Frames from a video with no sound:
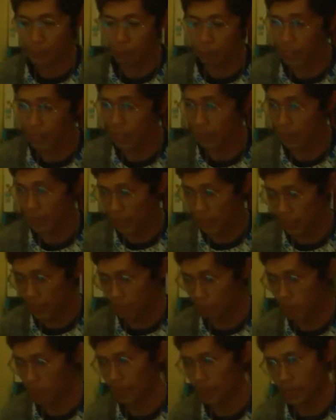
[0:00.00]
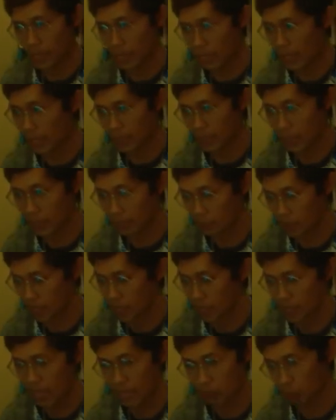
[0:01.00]
tetapi yang jelas diperkirakan
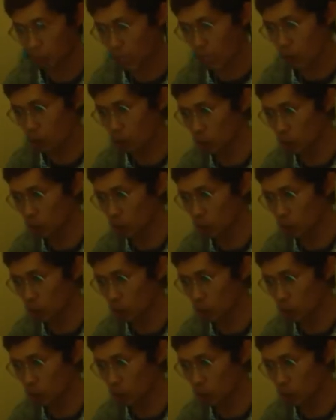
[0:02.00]
tidak bisa satu